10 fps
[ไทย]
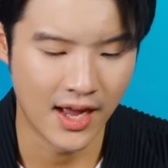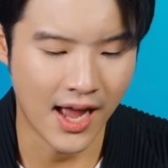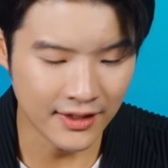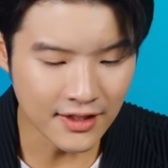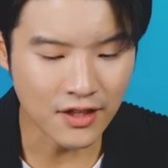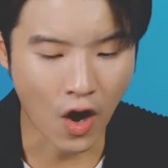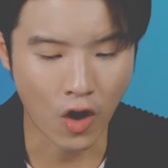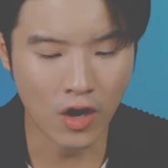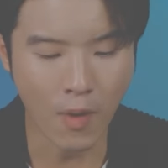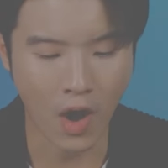อันที่
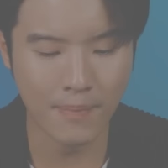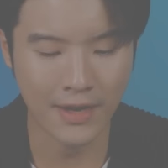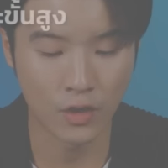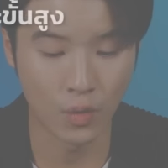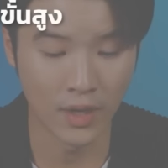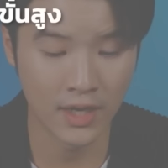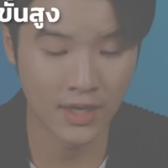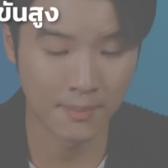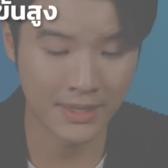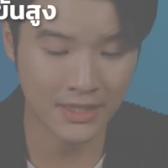2เขาบอกให้เป็น doer
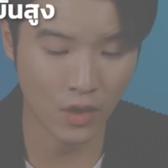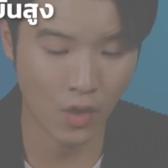ไม่ใช่